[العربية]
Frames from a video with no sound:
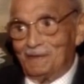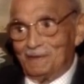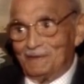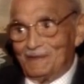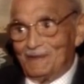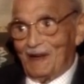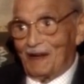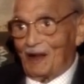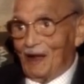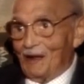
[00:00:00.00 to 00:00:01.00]
اه
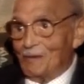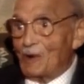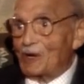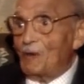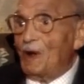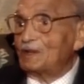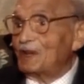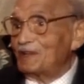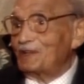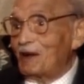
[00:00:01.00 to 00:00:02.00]
الله مره واحده
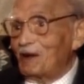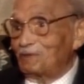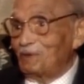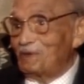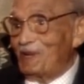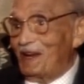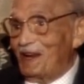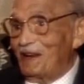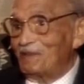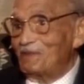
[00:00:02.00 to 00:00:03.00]
كده على طول يعني
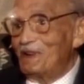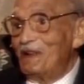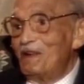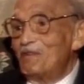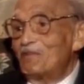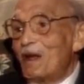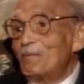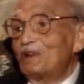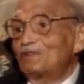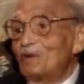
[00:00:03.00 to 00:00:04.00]
آه.
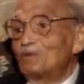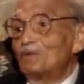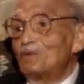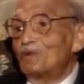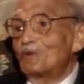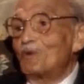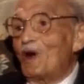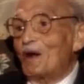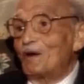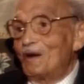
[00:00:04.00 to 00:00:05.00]
فعملت له
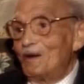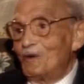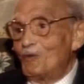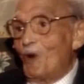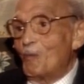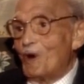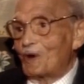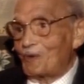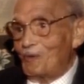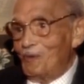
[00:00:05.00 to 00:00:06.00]
جحا
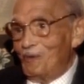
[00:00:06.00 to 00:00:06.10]
وحماره